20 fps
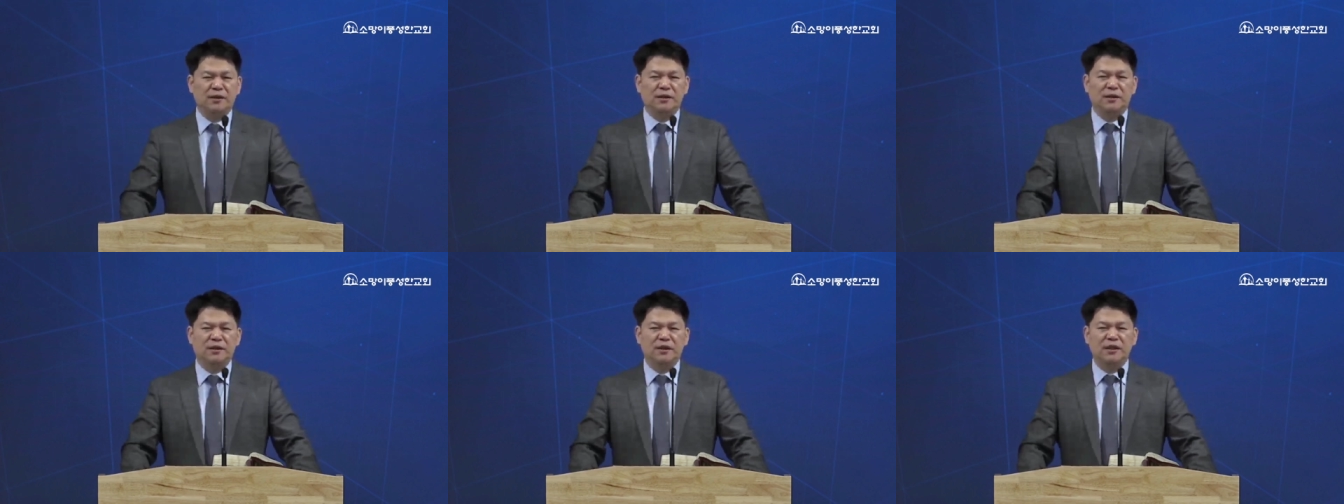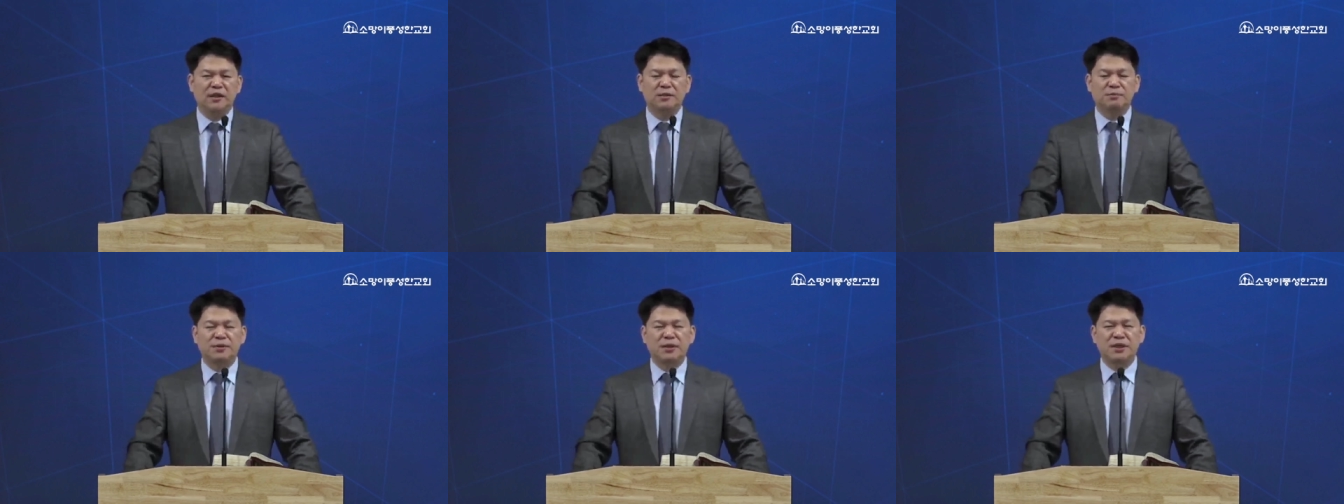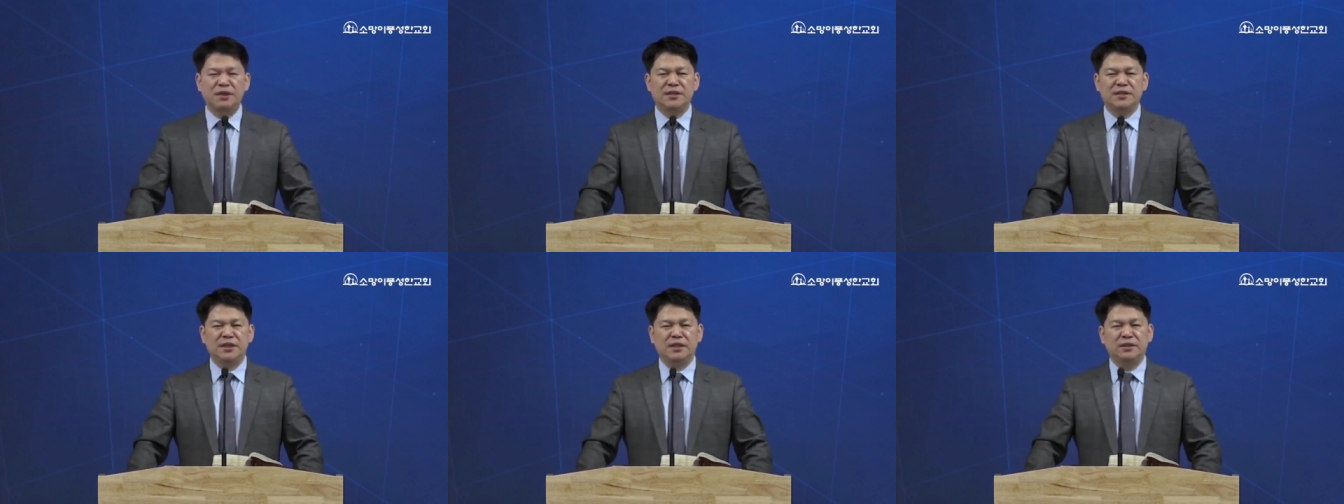20세 아,
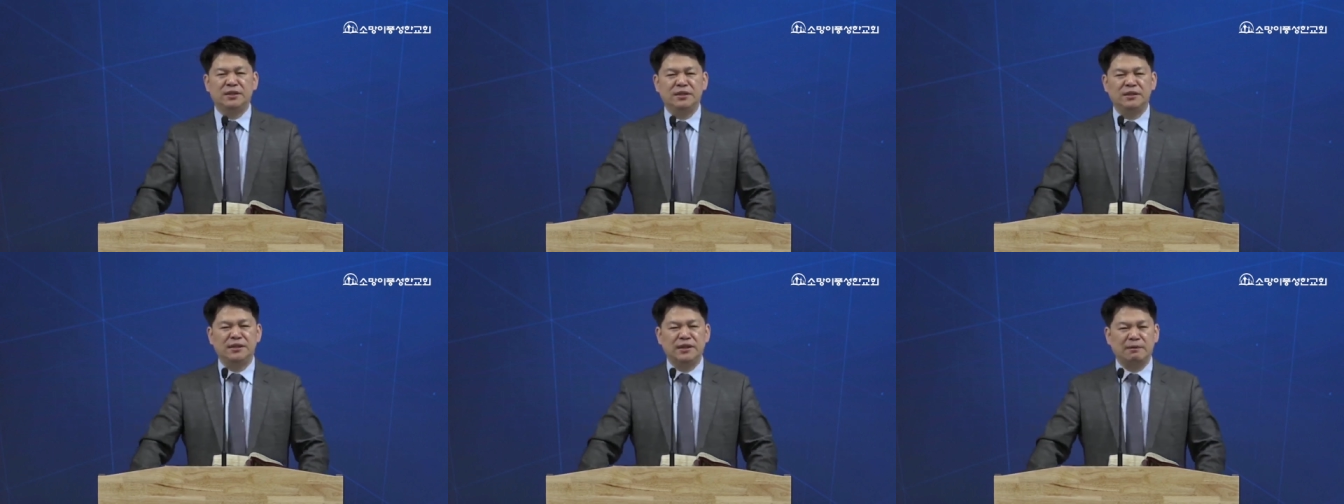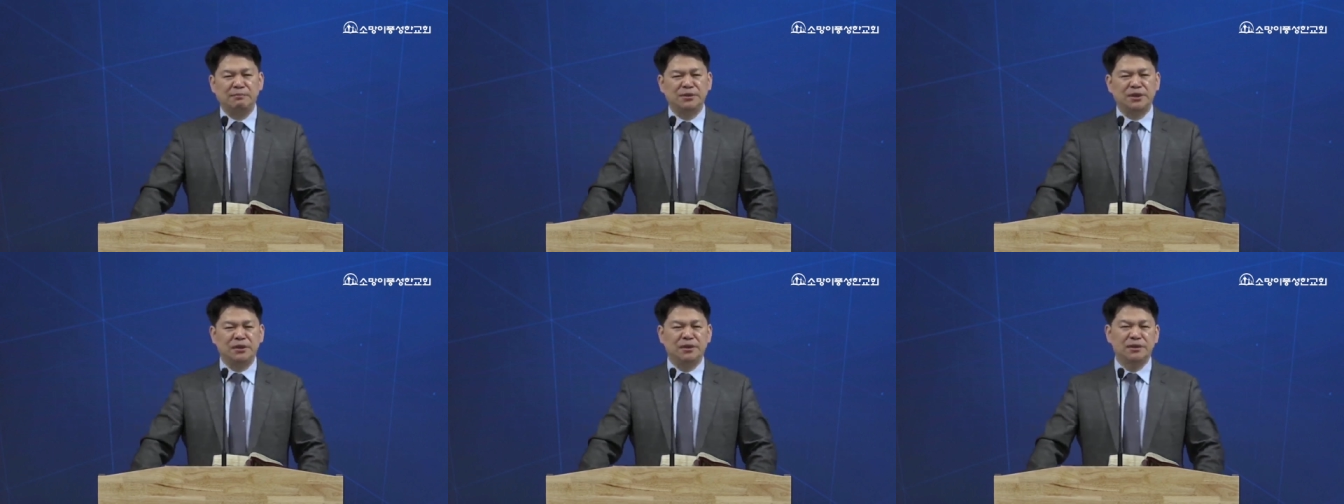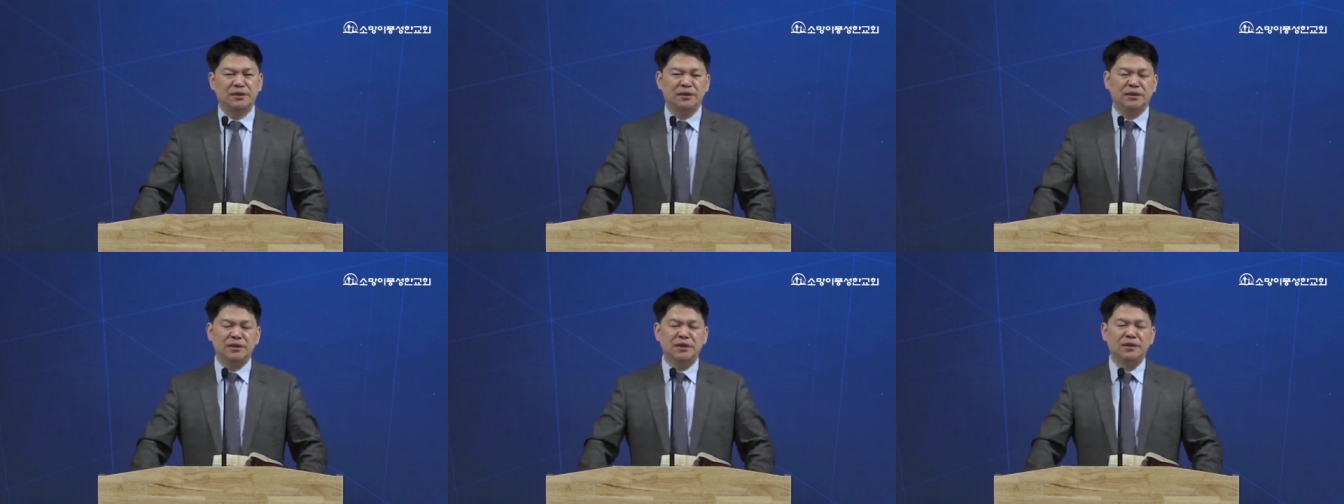이상 되는
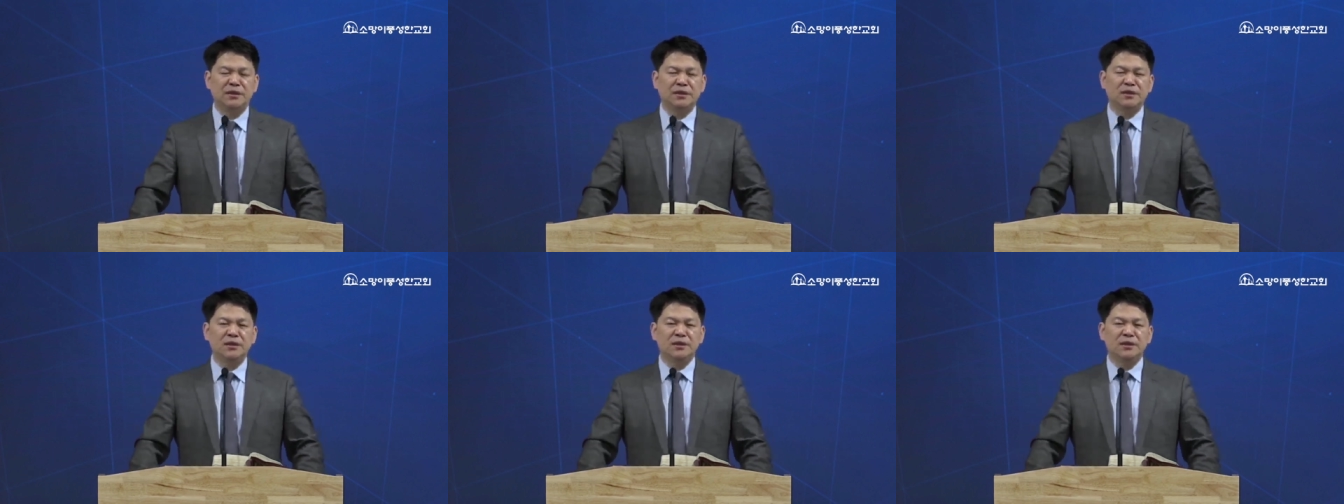남자들을